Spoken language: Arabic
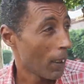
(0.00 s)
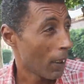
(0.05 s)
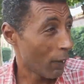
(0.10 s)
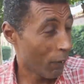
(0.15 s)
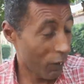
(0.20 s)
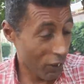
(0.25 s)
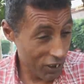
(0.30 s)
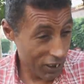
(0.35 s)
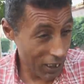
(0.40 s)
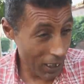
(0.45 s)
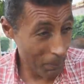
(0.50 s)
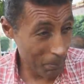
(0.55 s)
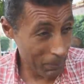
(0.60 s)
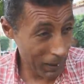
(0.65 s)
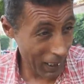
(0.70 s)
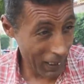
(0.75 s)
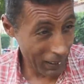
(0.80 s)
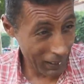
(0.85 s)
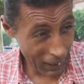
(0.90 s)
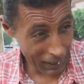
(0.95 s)
الفنجان
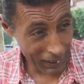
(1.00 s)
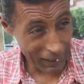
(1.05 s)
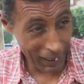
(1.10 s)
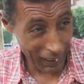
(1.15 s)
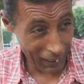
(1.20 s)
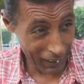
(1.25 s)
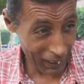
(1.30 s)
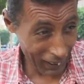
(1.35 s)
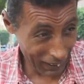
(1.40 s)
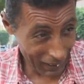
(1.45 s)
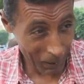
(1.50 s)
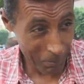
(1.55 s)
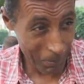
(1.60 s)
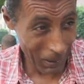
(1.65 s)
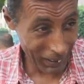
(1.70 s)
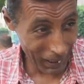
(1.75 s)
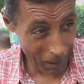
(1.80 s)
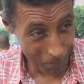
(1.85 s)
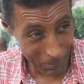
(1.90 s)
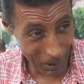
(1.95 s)
بتاعك يطلع عندك
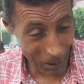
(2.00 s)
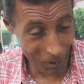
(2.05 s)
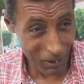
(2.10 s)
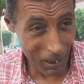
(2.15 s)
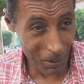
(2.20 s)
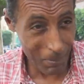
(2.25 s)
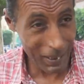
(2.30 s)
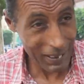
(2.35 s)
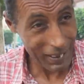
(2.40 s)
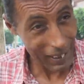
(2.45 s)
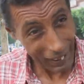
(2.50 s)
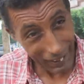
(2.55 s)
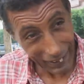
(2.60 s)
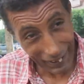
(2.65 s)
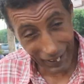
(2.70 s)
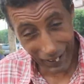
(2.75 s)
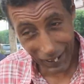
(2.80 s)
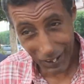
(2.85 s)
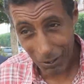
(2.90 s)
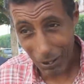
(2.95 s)
ما تملك ولا بس
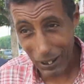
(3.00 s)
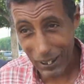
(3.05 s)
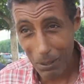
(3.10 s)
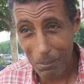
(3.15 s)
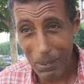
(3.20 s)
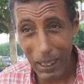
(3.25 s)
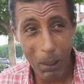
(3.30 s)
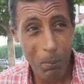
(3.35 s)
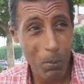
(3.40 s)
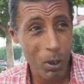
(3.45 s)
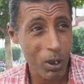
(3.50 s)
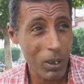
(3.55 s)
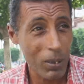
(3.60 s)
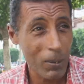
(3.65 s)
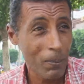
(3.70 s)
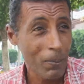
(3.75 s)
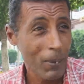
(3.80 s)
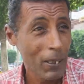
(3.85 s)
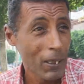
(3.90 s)
عليك يولي مقبول